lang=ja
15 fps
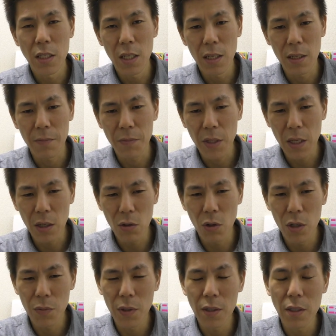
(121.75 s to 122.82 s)
ね、結
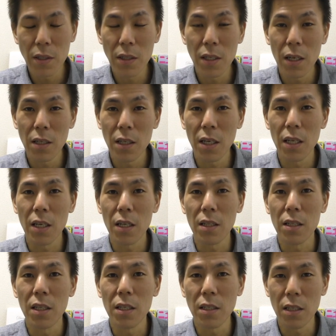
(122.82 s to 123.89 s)
構 FX 案件やっ
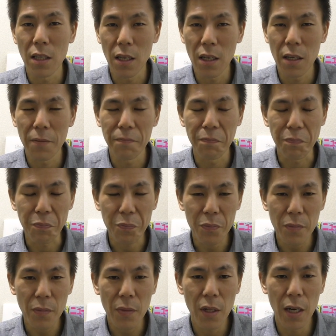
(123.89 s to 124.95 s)
てきて、
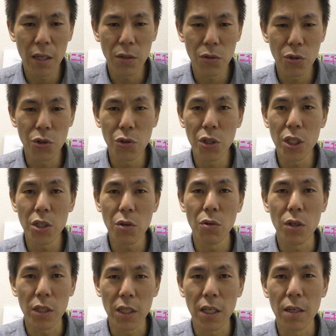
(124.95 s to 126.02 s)
あの注意事
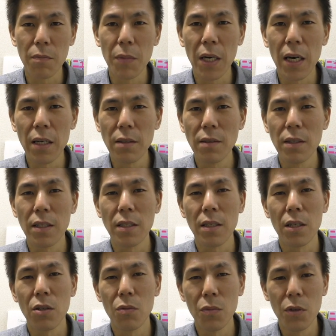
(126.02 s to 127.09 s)
項がね、まあ、あるんです
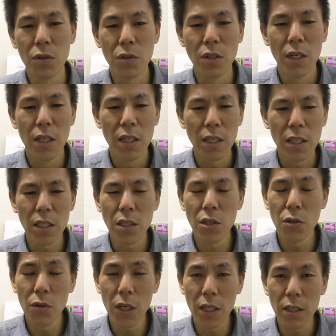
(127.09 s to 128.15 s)
けども
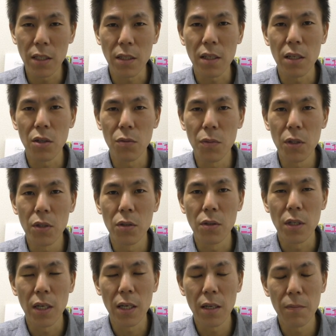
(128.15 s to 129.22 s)
一応なんですけど
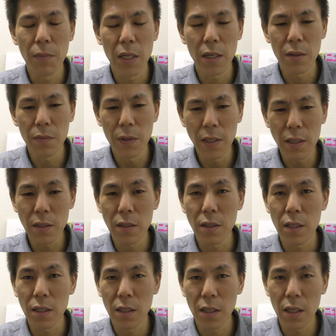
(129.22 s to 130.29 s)
も、えまあ、FX
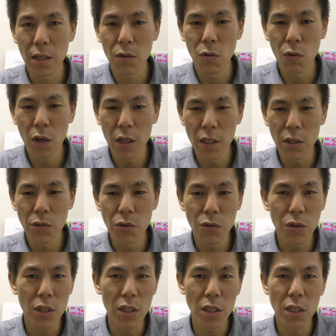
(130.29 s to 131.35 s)
なんでお金を
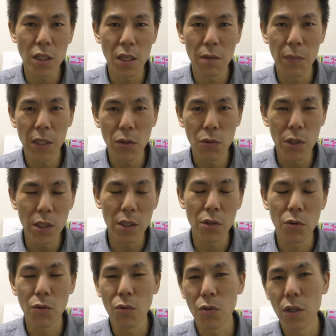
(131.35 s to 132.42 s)
入金して、まあ、取
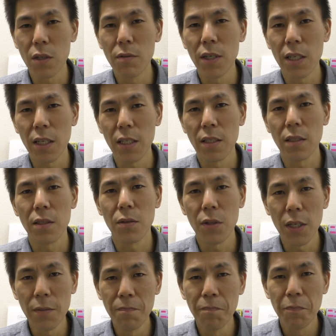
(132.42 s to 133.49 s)
引を行うわけなんですよ
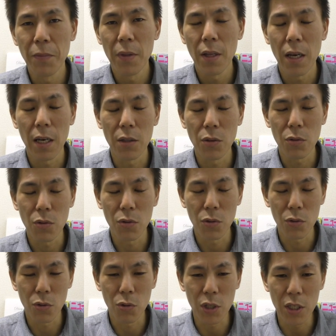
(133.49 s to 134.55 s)
ねあのこ
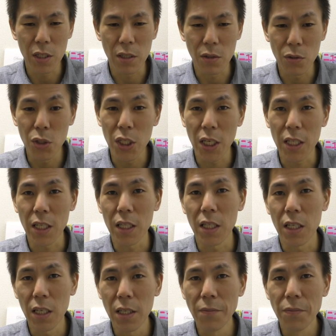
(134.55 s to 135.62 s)
の取引するにあたっ
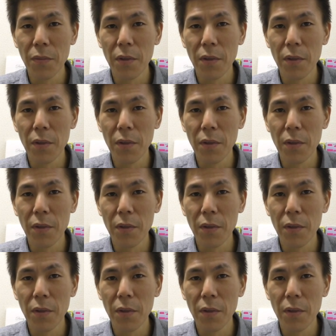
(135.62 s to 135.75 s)
てね